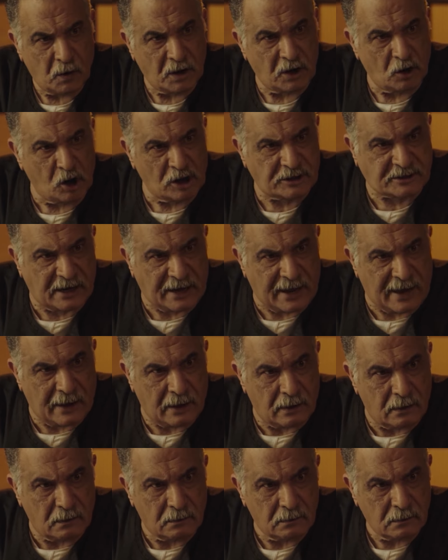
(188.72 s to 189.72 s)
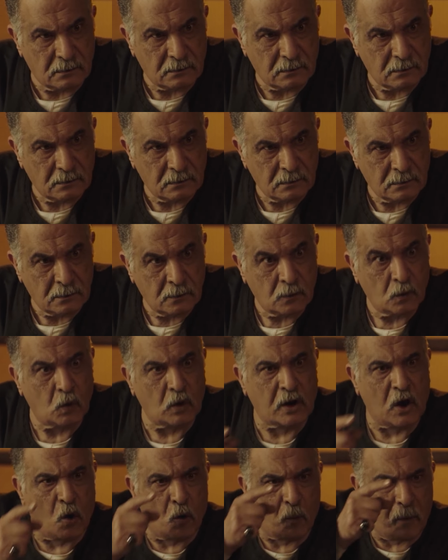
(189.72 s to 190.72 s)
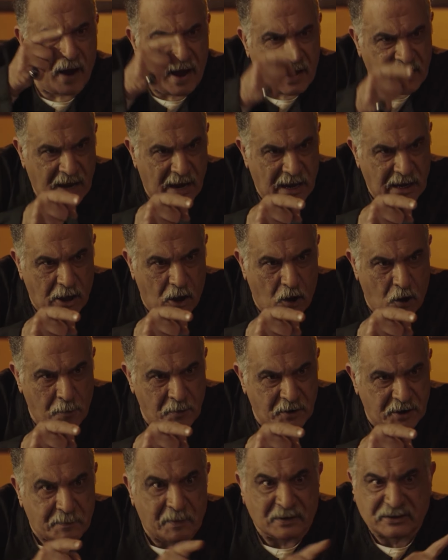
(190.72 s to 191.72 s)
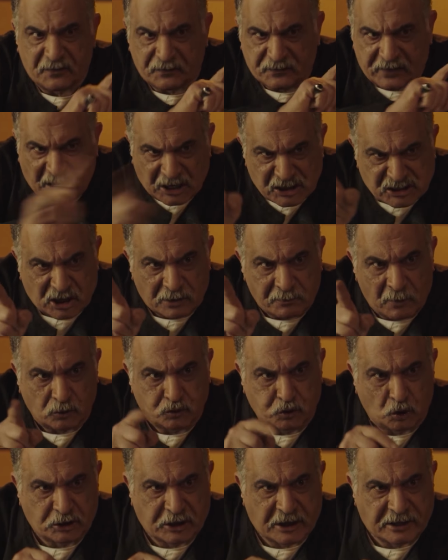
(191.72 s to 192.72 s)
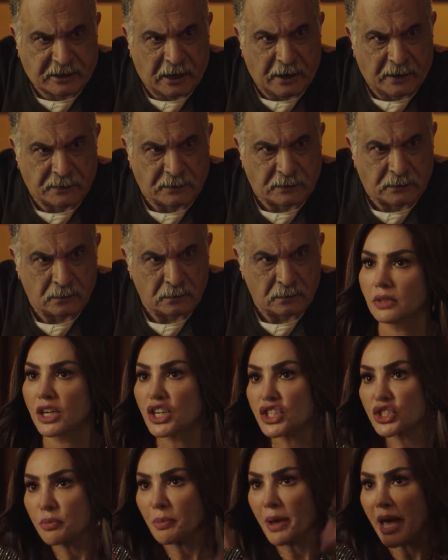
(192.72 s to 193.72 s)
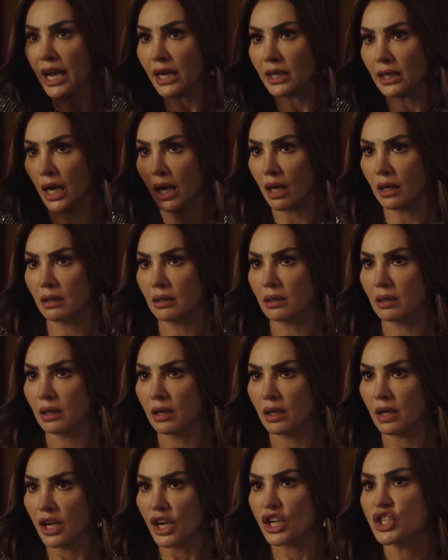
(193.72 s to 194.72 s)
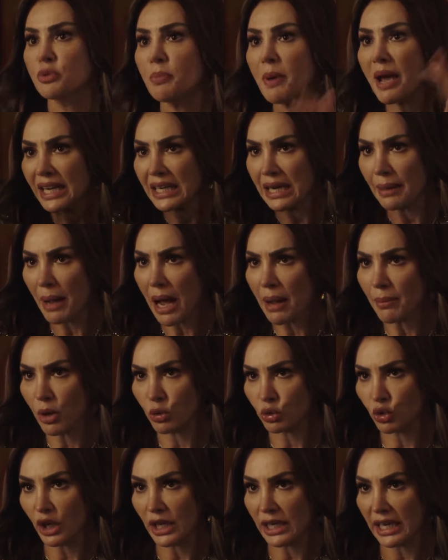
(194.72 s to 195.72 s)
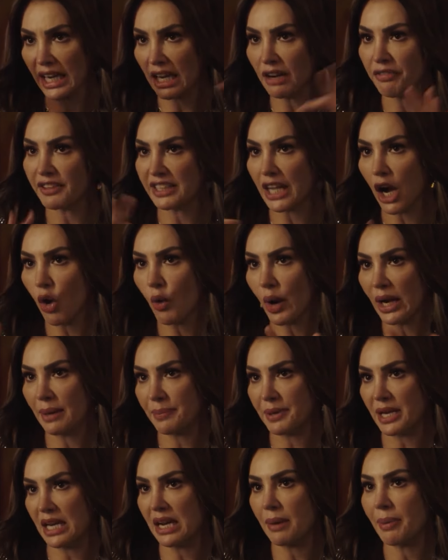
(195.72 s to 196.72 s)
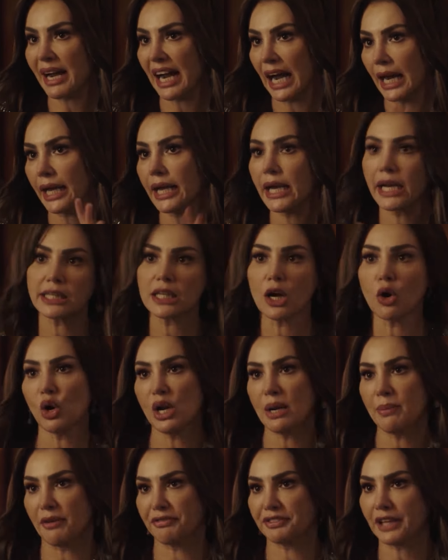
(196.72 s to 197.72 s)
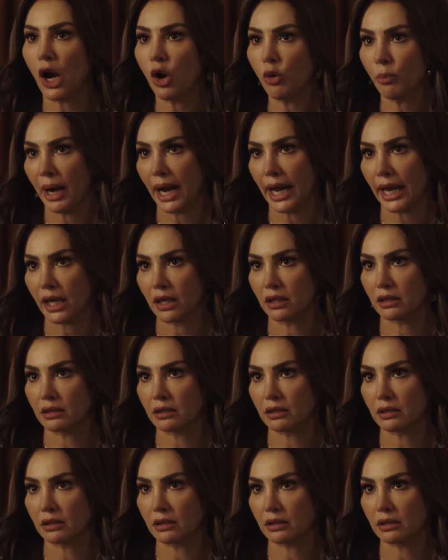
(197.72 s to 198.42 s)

وانا قلت لا ولو باقي على عمرك ما تفتحيش الموضوع ده تاني اسمعنا اسمعنا بقى موضوع الخلفه ده هو اللي بيقلبك عليا كده كل ما افتحه معاك